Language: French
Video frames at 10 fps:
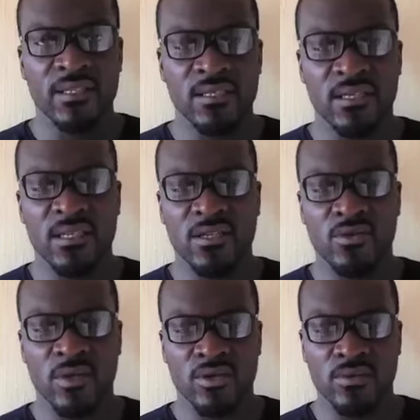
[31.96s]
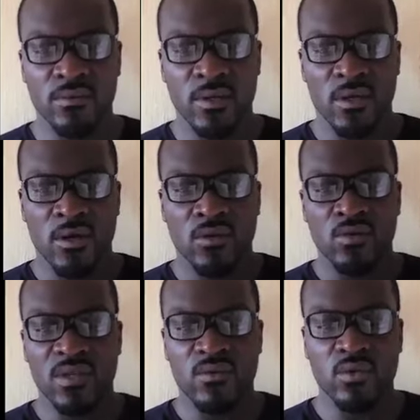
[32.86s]
à cette situation,
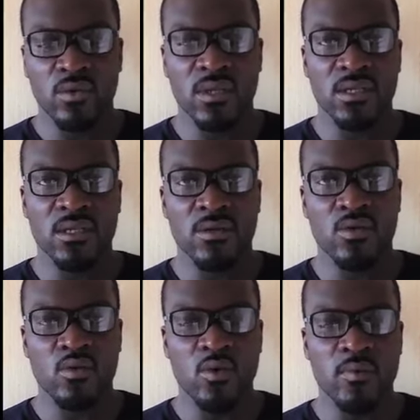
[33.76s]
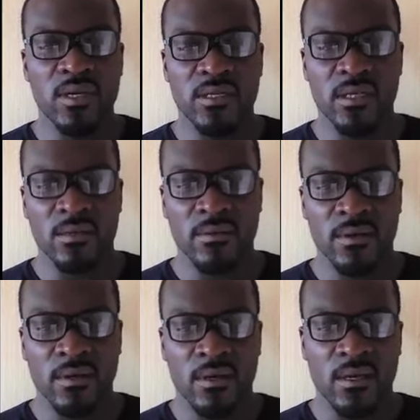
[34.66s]
nous avons donc décidé de nous mobiliser
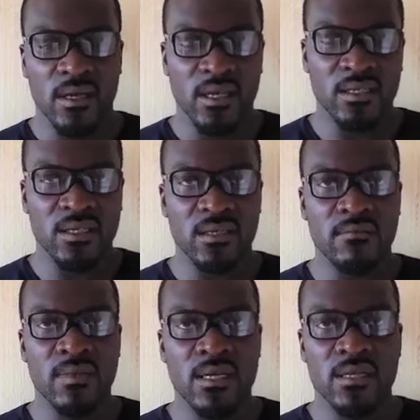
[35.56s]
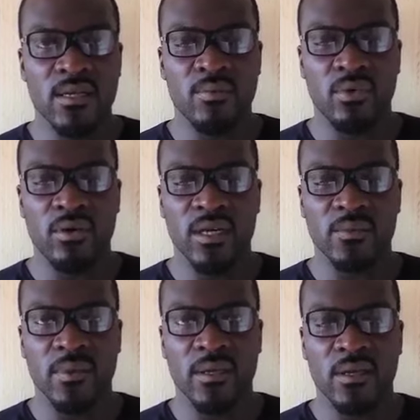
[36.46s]
et ainsi militer pour le
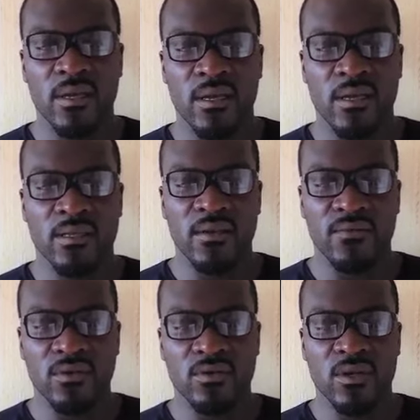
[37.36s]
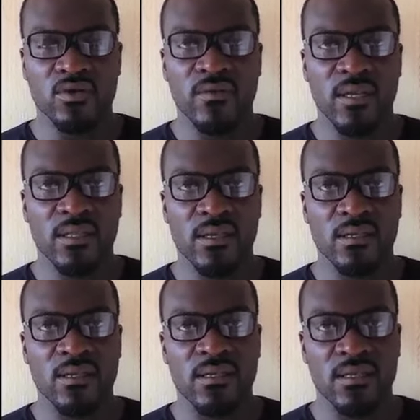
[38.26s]
respect et la défense de la souveraineté
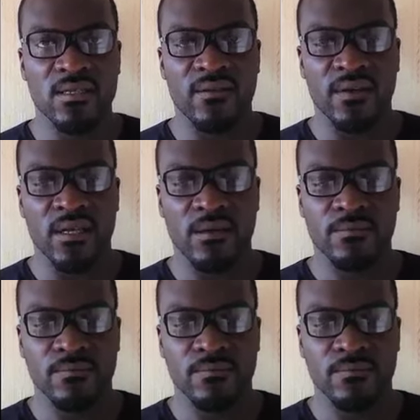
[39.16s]
des États africains.